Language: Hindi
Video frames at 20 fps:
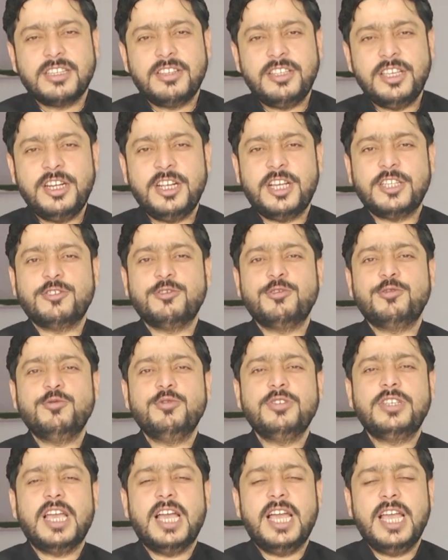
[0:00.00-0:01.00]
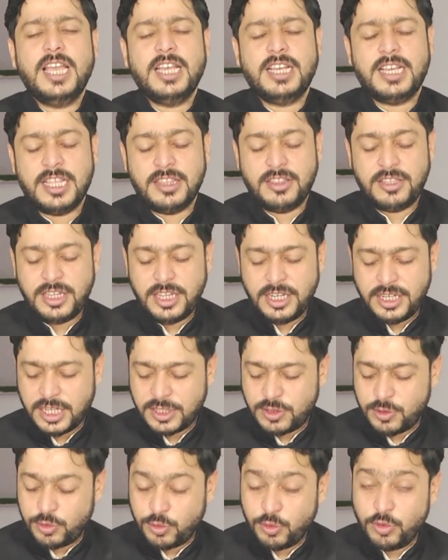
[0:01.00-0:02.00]
दीन का सतून क्या है का दीन का
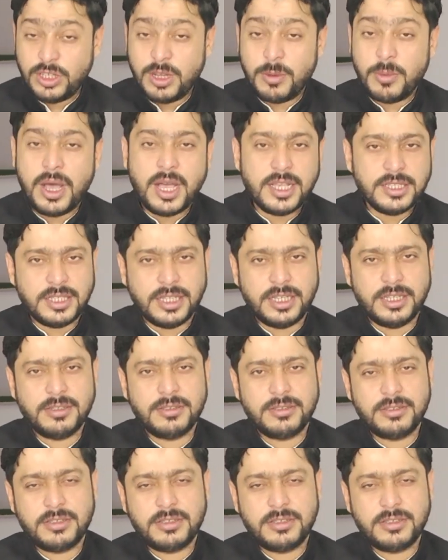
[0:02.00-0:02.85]
सतून नमाज है